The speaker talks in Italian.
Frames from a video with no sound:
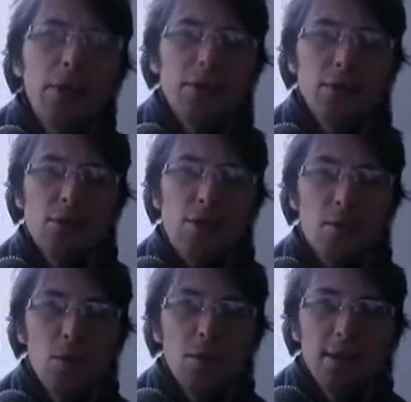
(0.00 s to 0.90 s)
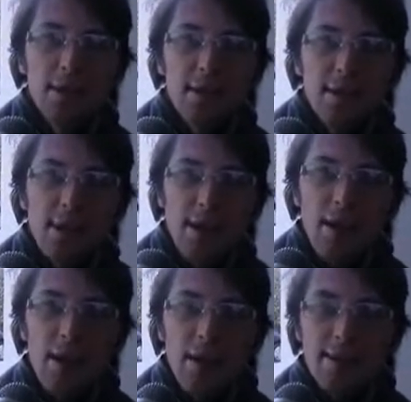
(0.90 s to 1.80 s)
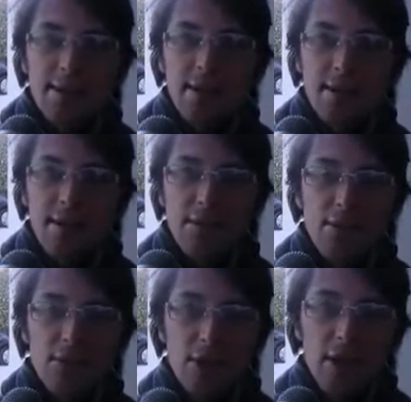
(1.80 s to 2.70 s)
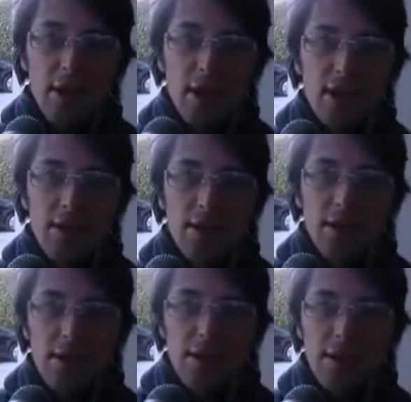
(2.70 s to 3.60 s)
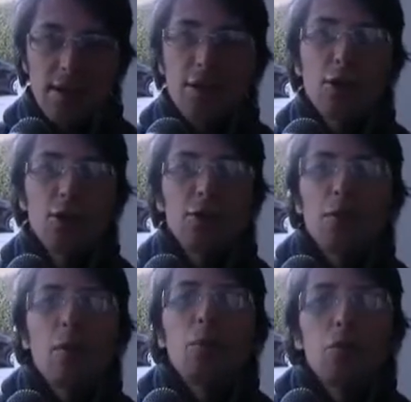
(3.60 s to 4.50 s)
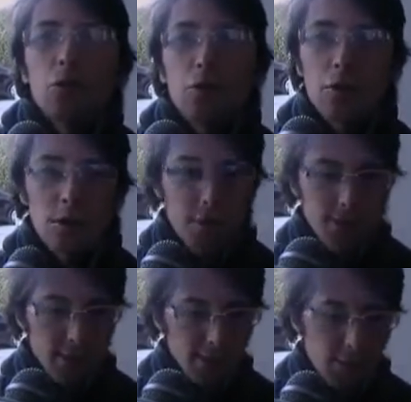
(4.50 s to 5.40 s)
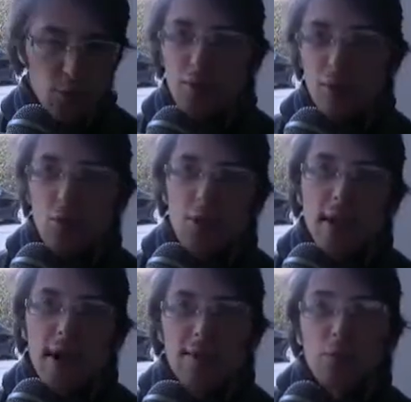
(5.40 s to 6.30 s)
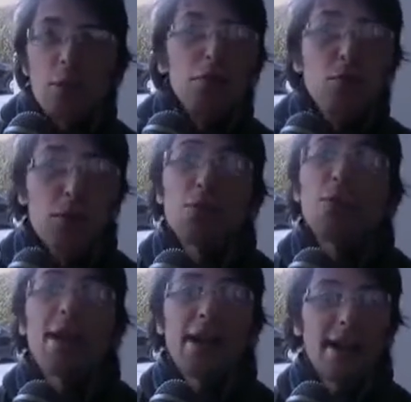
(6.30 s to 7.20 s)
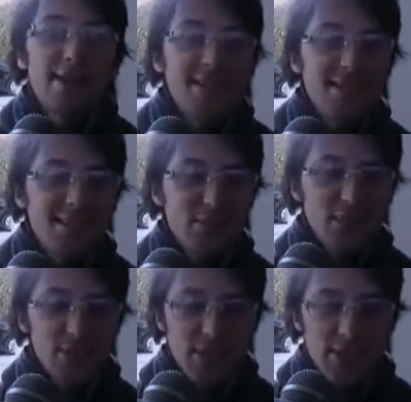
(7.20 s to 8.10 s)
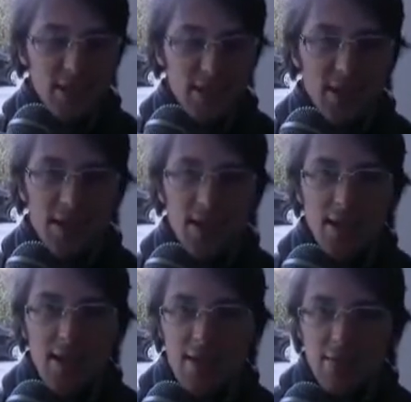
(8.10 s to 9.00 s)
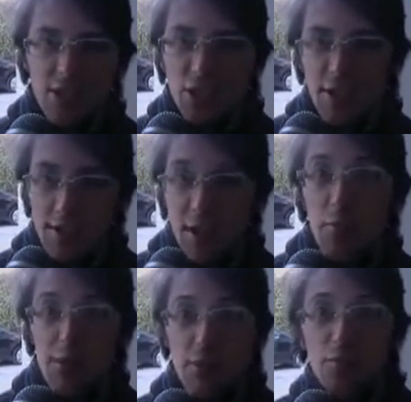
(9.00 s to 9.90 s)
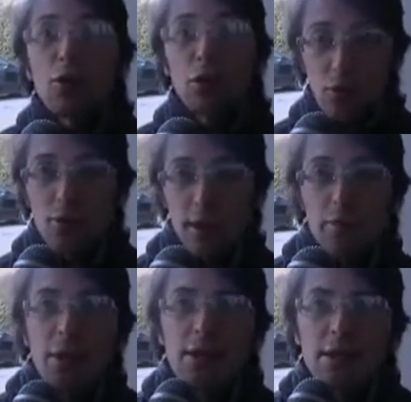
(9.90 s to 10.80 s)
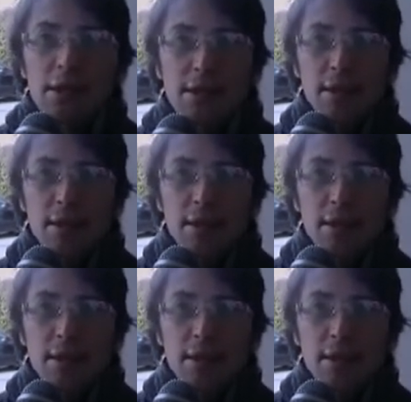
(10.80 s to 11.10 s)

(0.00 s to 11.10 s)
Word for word: perché se vogliamo è interessante riuscire a rendersi conto come appunto i gusti musicali, soprattutto per esempio dei ragazzi di una certa fascia di età, per esempio delle medie,